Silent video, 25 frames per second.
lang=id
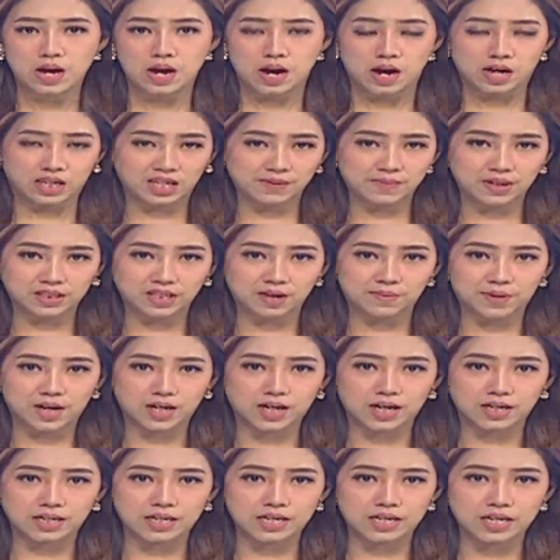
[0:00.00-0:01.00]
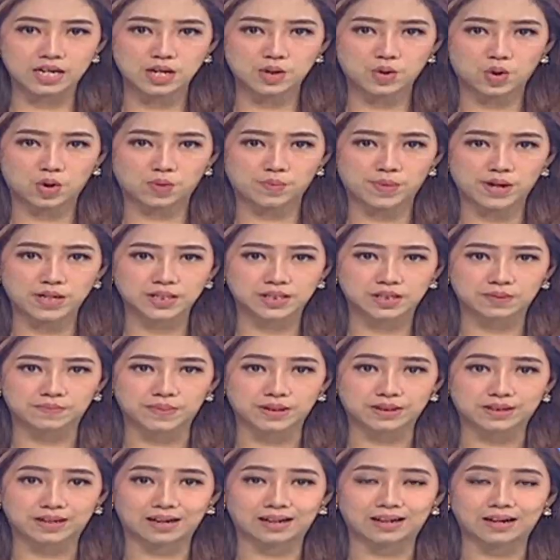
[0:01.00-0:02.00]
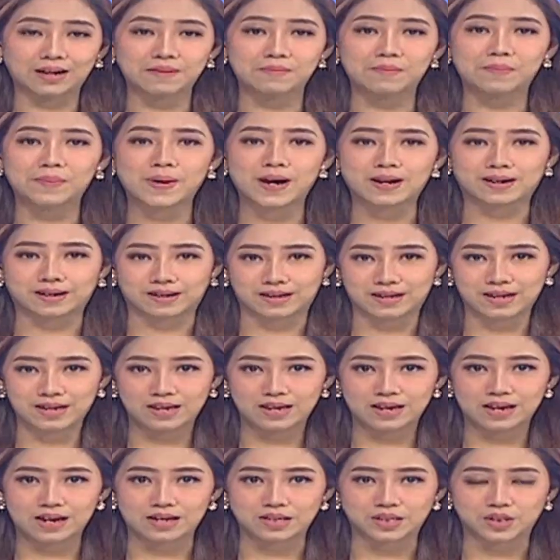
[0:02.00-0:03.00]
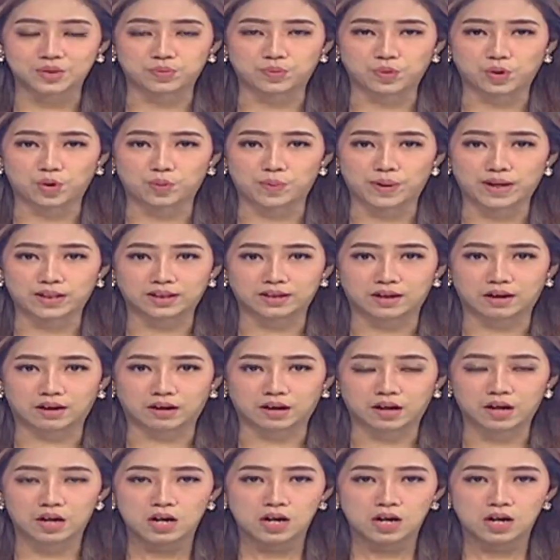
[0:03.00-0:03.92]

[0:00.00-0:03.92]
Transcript: Akibat tabrakan ini, korban sempat terlempar hingga 10 meter.